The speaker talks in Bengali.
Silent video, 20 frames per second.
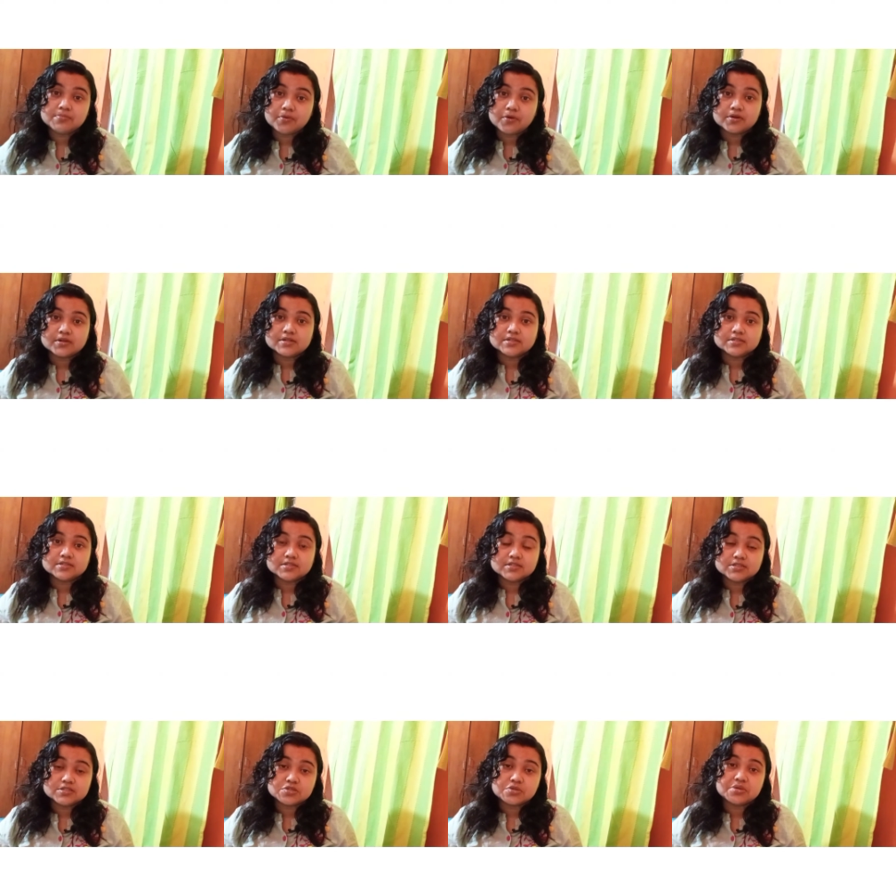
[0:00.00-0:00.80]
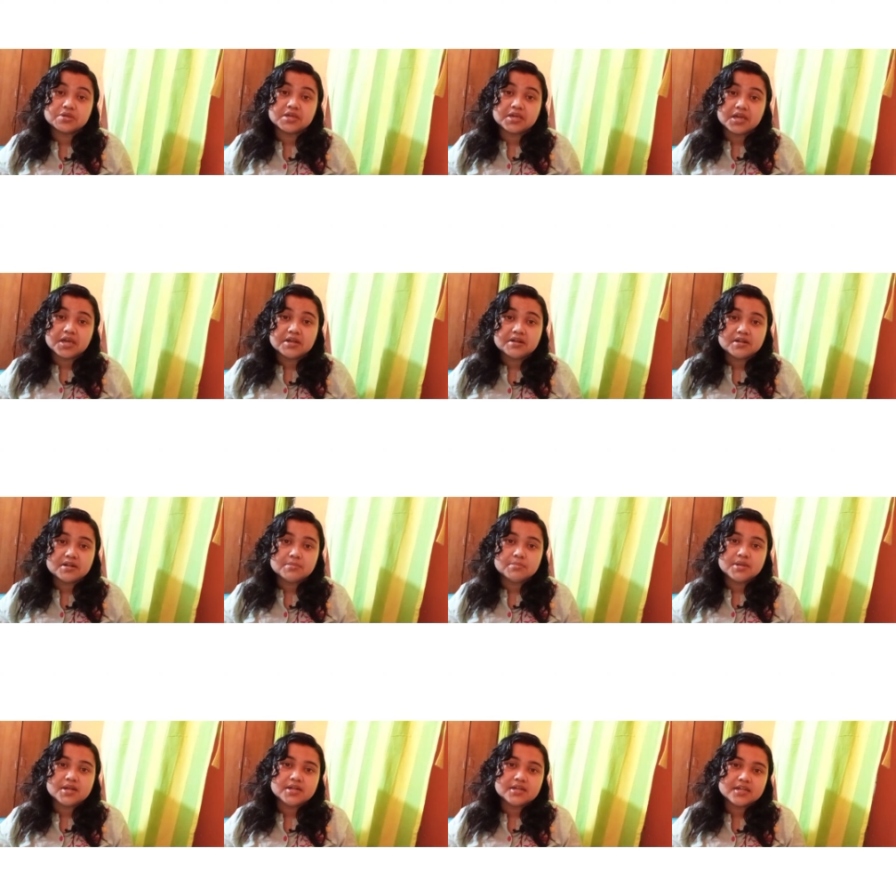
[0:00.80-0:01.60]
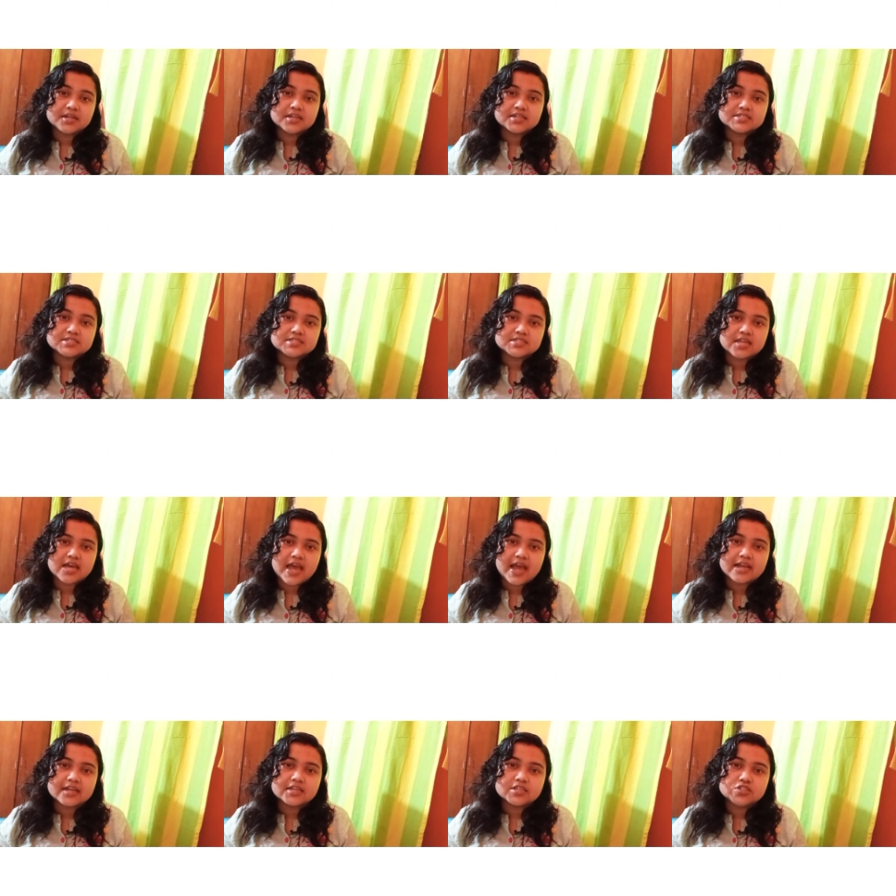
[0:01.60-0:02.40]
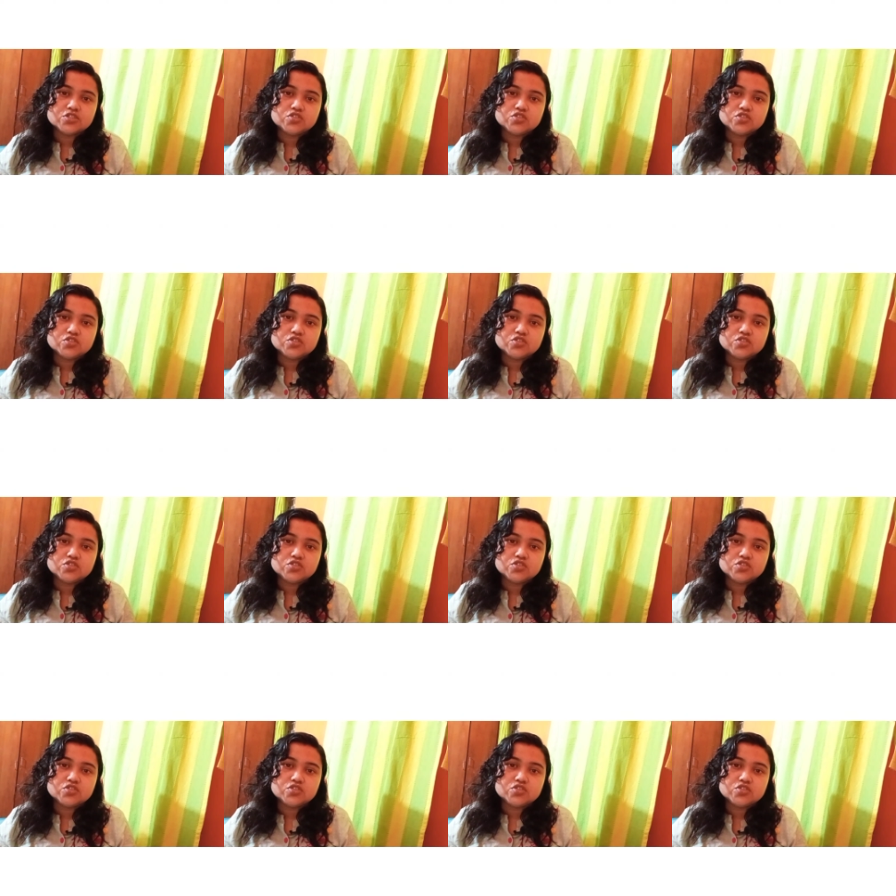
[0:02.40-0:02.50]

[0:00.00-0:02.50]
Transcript: সেটাই কিন্তু সব থেকে বেশি ইম্পর্ট্যান্ট